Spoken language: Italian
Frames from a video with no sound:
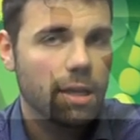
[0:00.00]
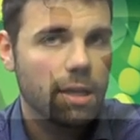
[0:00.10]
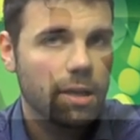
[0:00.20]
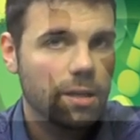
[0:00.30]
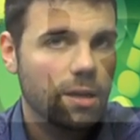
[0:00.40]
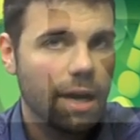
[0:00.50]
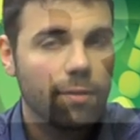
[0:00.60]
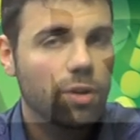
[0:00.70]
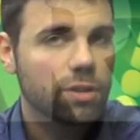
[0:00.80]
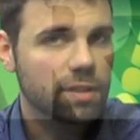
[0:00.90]
a
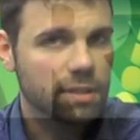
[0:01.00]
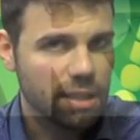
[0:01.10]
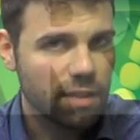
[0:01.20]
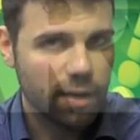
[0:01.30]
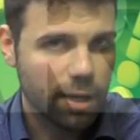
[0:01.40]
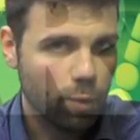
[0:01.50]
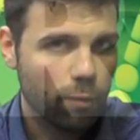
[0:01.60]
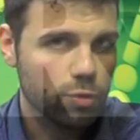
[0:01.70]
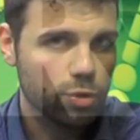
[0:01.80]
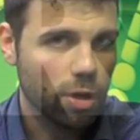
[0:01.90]
volte si tende a fare
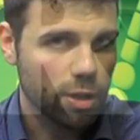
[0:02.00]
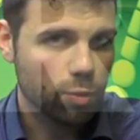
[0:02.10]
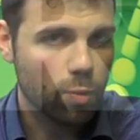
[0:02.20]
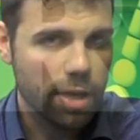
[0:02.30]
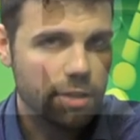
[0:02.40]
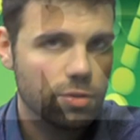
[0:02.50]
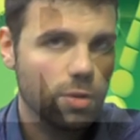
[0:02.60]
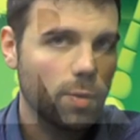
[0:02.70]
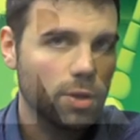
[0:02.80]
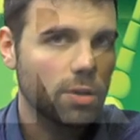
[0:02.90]
confusione su
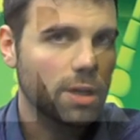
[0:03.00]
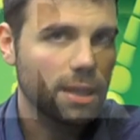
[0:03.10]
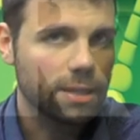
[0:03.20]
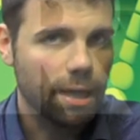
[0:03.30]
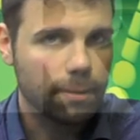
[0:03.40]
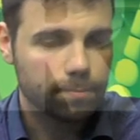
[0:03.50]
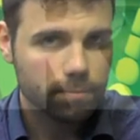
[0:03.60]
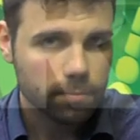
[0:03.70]
questo quando in realtà